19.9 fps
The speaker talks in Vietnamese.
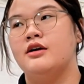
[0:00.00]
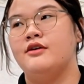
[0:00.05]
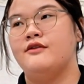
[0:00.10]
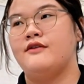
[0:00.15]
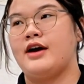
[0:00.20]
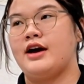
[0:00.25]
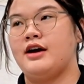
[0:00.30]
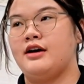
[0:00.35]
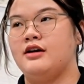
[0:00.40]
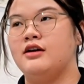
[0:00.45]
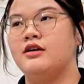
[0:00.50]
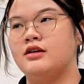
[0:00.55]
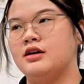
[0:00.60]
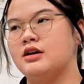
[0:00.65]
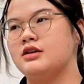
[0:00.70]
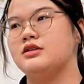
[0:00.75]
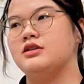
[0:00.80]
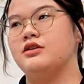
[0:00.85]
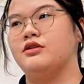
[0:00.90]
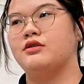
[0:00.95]
và hơn
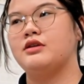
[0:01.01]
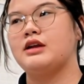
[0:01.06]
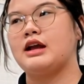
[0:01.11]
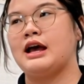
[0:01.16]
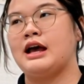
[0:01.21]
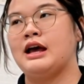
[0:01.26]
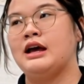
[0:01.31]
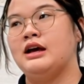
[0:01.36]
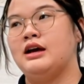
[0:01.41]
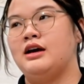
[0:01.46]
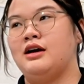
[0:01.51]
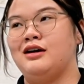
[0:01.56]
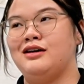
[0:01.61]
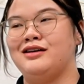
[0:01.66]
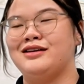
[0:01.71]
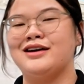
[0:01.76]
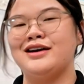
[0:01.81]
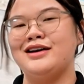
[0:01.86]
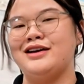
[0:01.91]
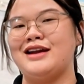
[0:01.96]
hết nữa là à,
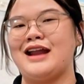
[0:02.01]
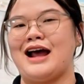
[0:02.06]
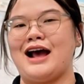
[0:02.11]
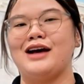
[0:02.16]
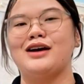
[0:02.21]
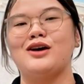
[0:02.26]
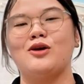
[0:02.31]
khi đã